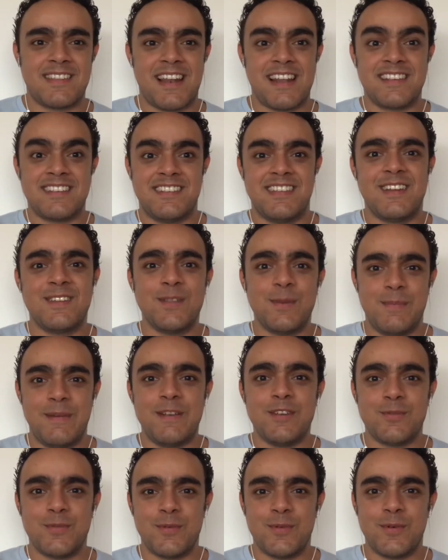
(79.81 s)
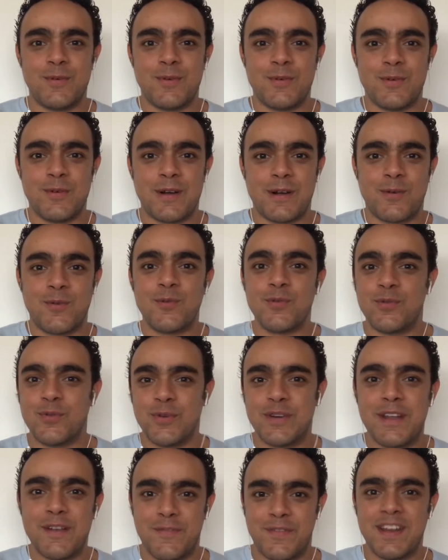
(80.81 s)
Trazendo mesmo a
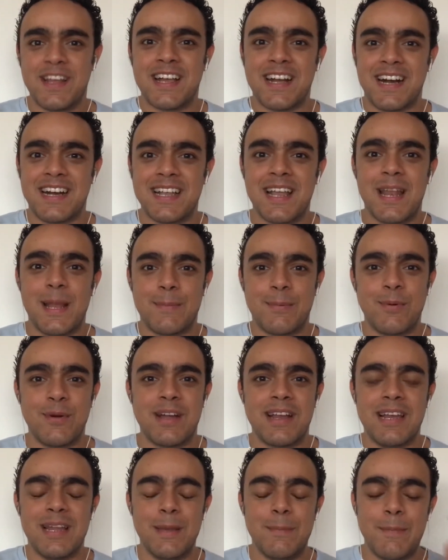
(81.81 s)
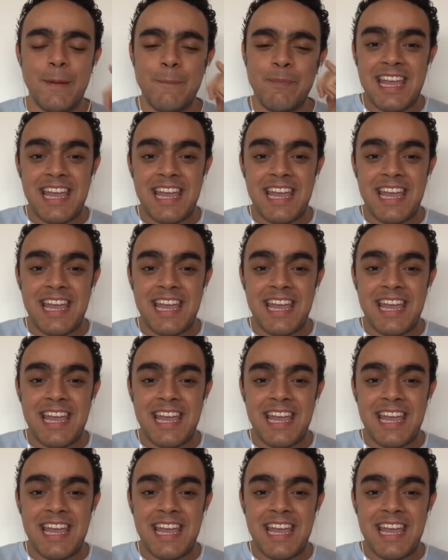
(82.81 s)
cultura africana, né, pro clipe.